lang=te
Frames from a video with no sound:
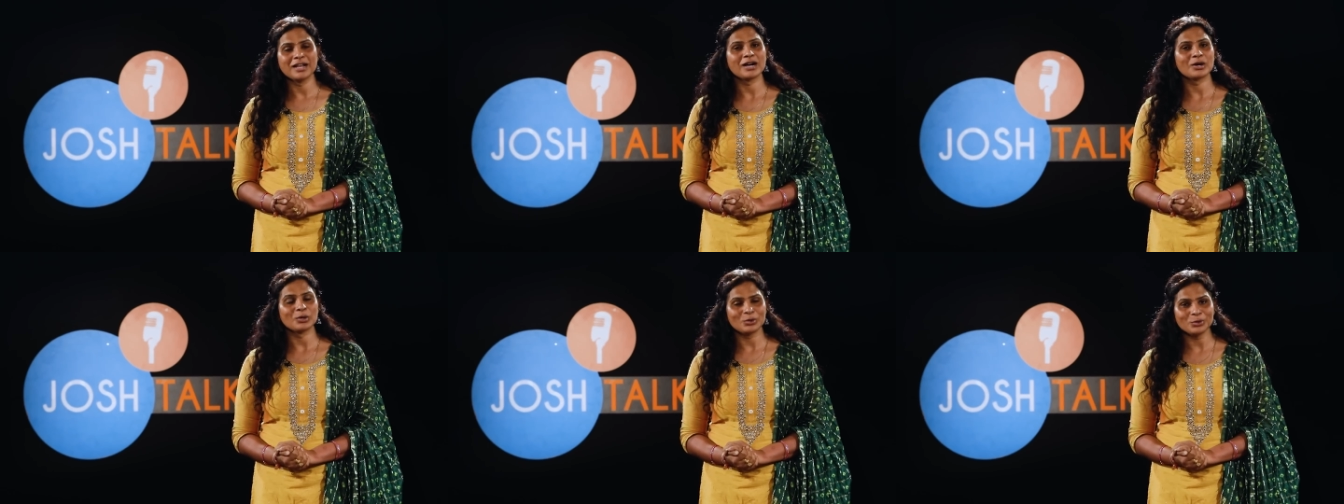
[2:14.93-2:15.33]

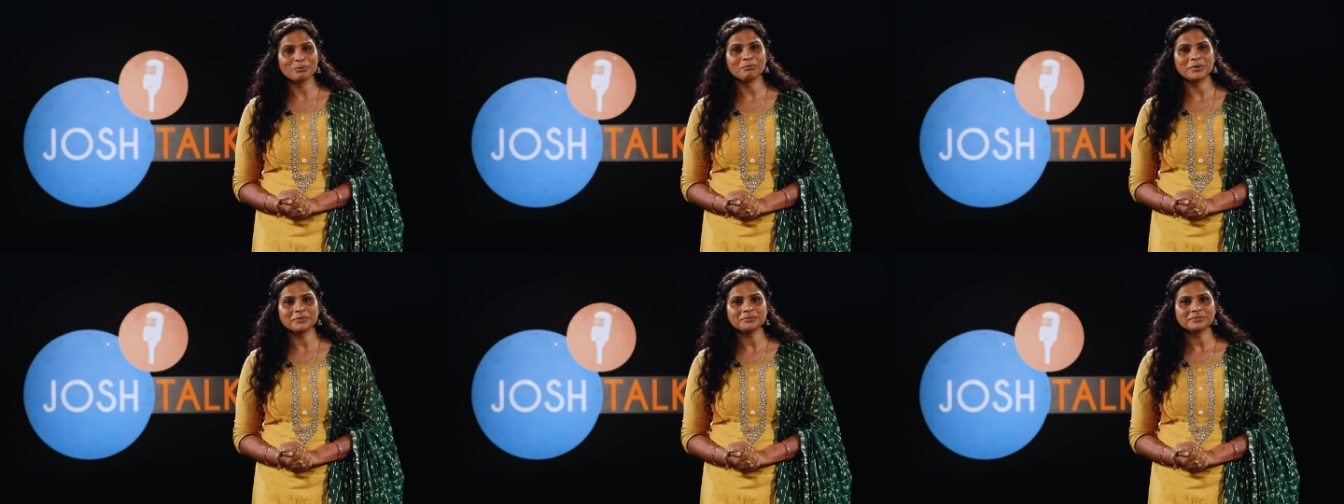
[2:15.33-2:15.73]
నా
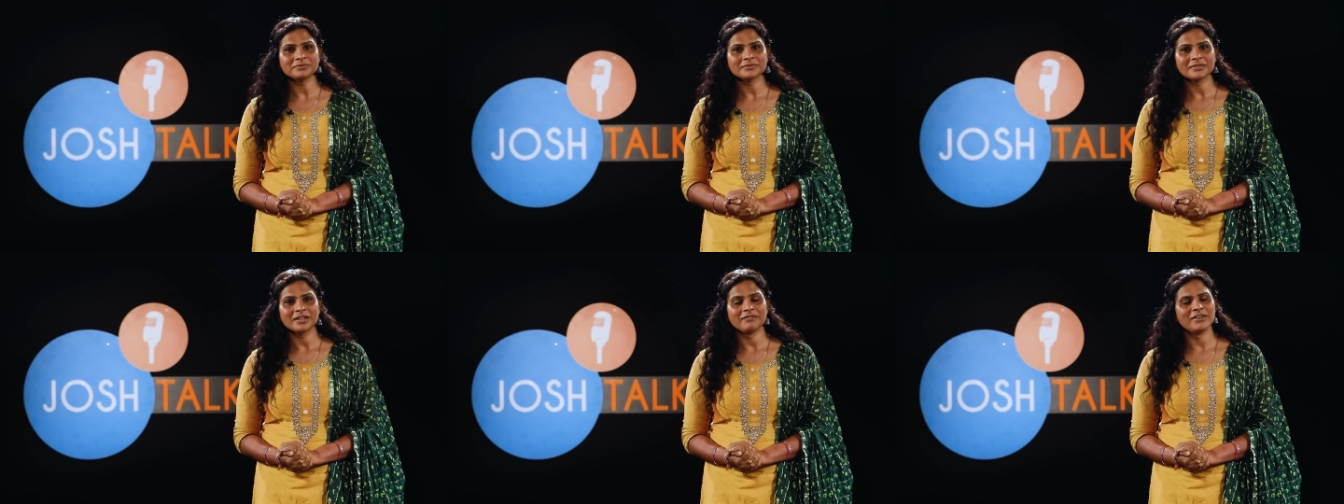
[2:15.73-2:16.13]
కుటుంబం
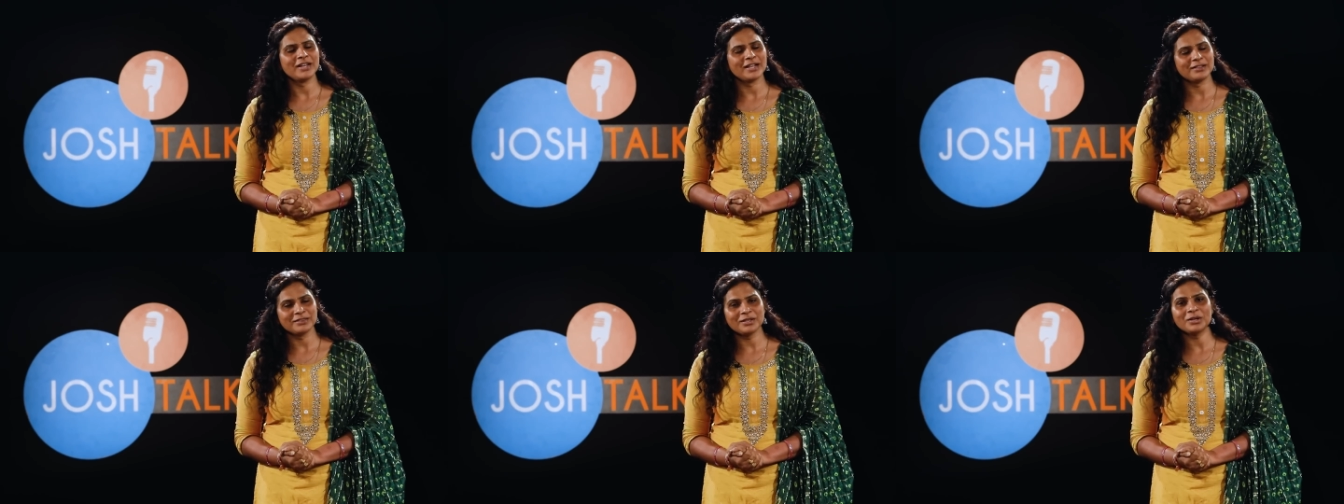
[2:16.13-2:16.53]

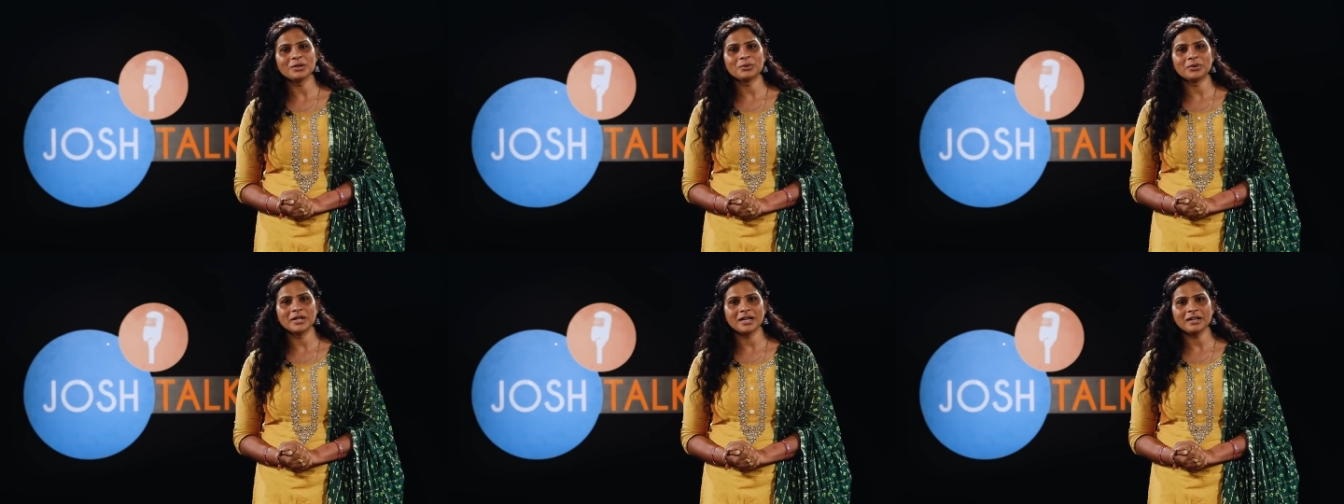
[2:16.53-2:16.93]

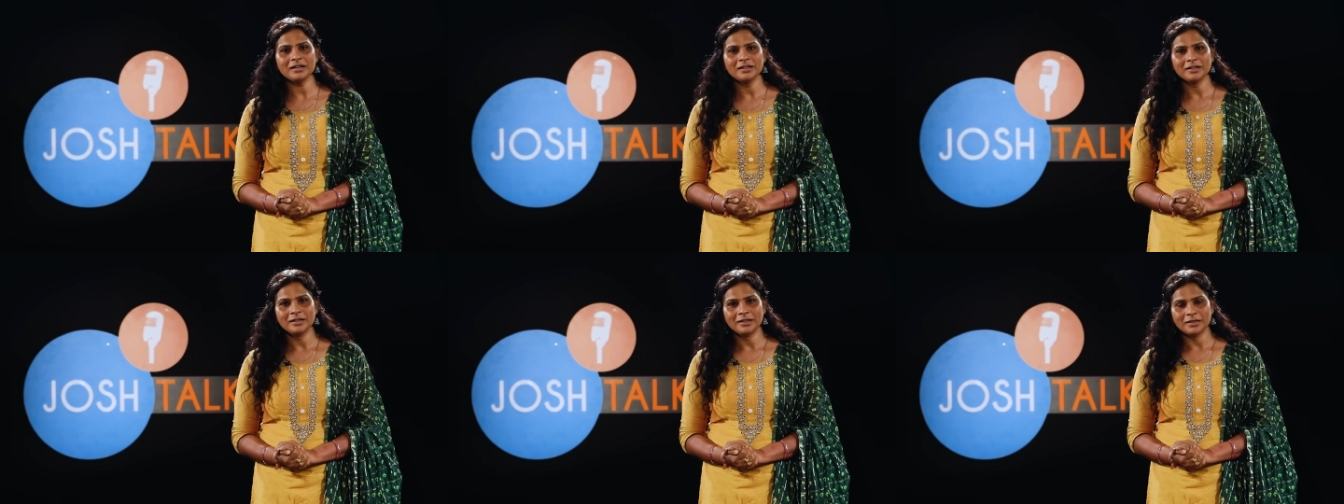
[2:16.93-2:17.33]
వీళ్ళందరూ కూడా
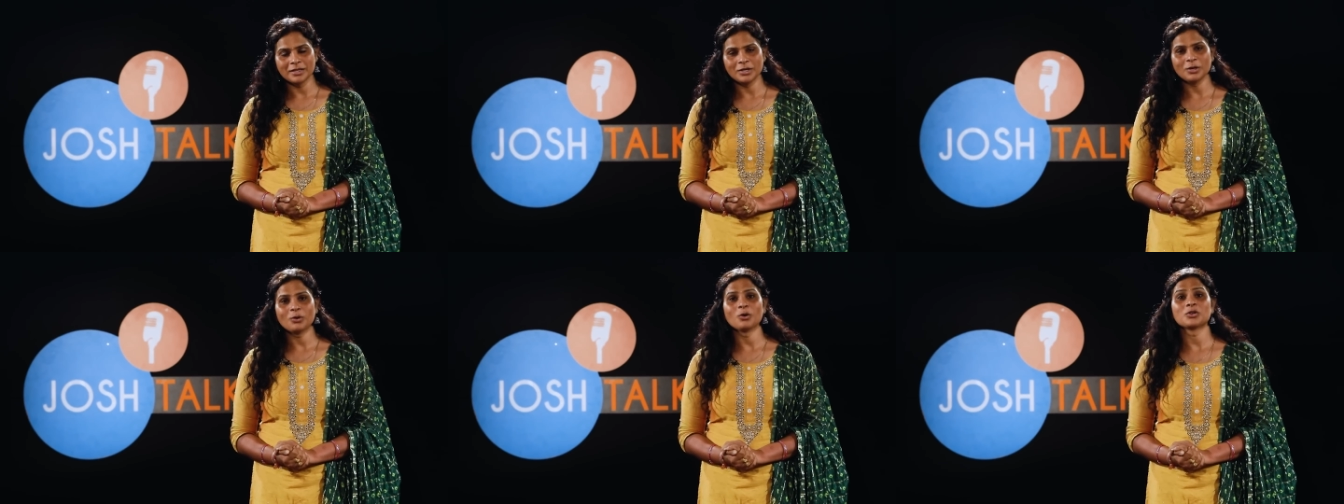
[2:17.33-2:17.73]

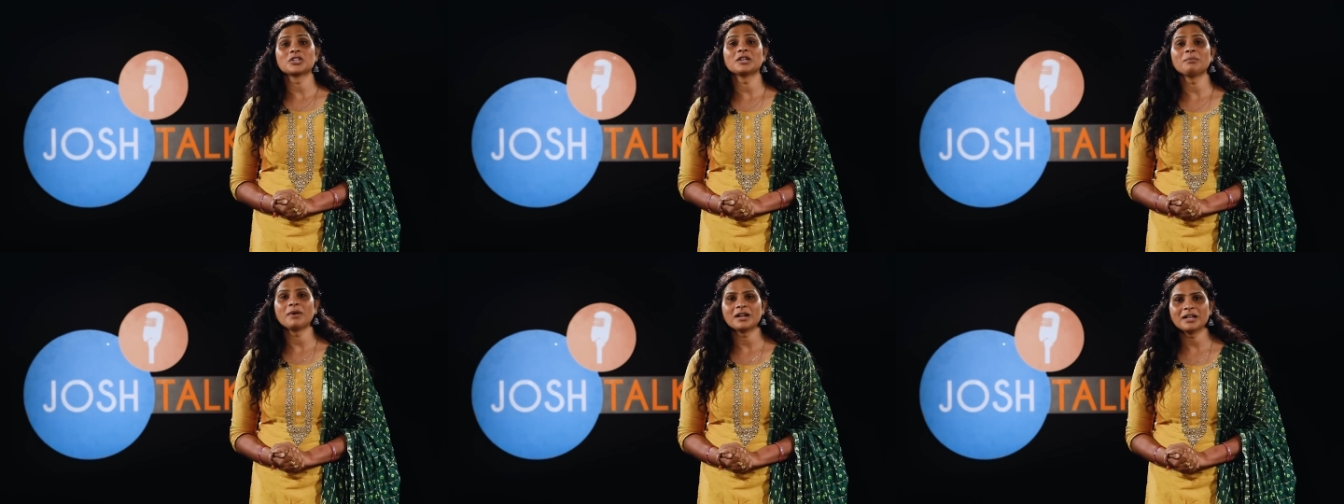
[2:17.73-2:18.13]
నన్ను
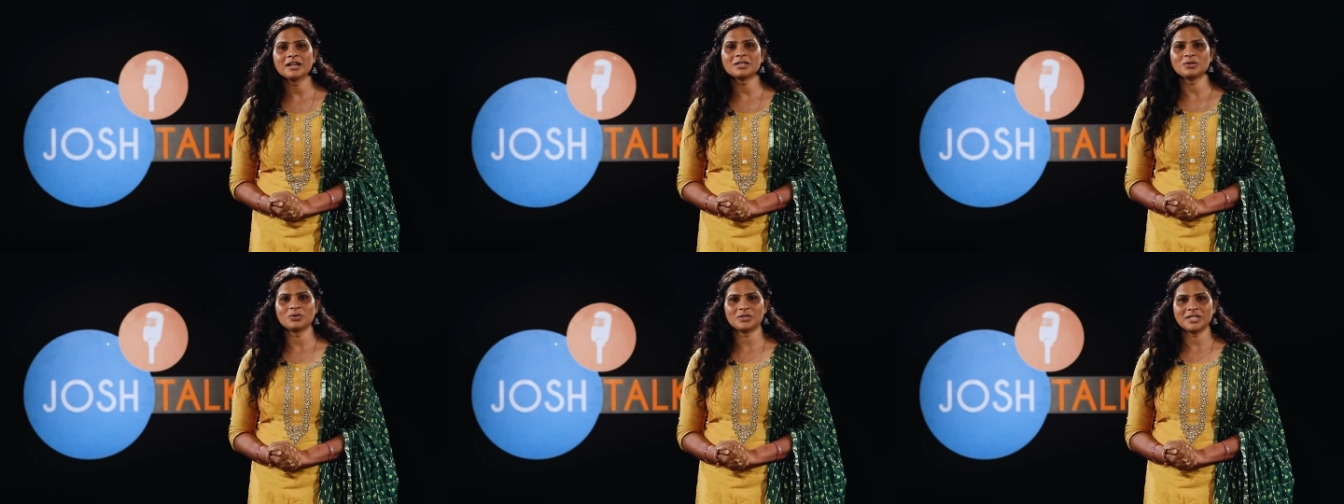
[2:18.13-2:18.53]
క్వశ్చన్
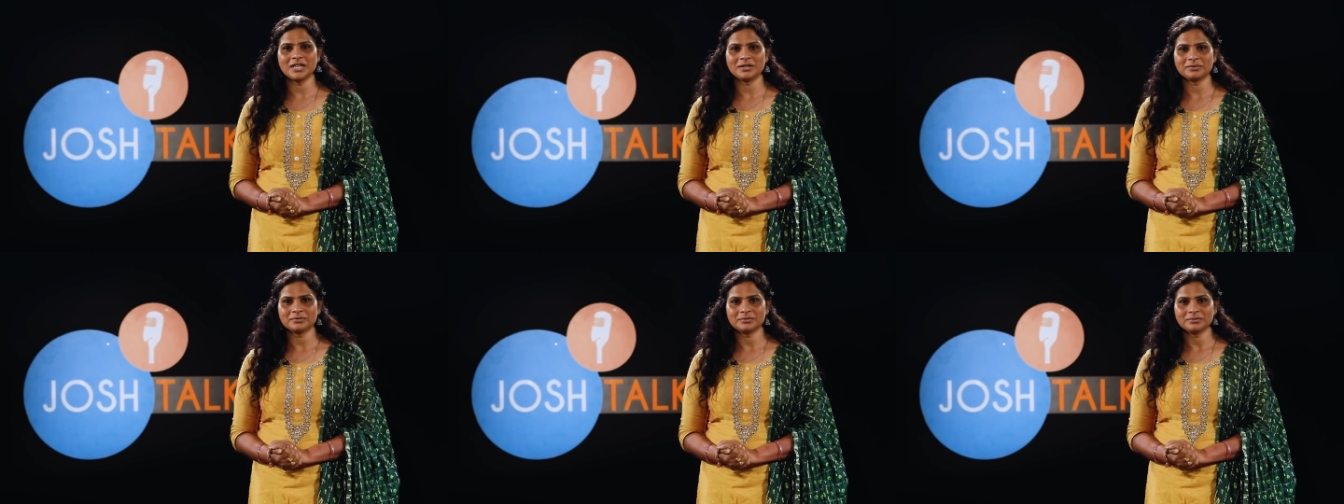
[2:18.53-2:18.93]
మార్క్గా
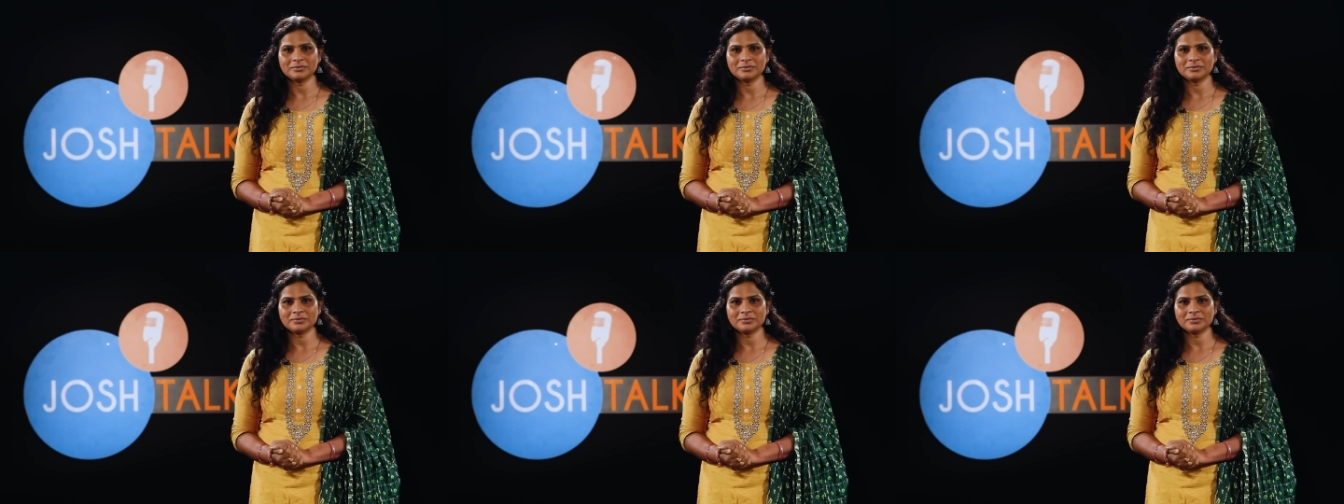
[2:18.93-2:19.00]
చూశారు